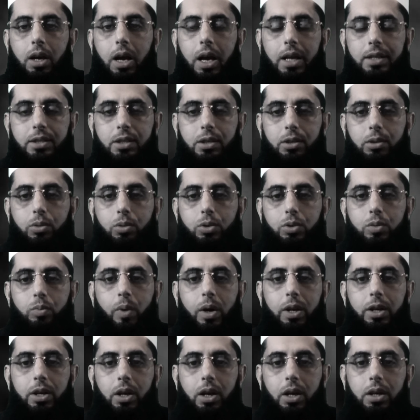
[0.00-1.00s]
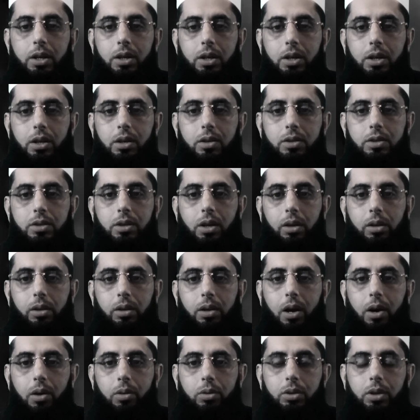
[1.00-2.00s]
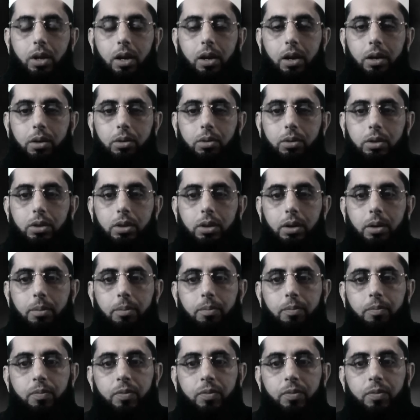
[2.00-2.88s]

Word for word: हज़रत उस्मान गनी रज़ी अल्लाह तु थे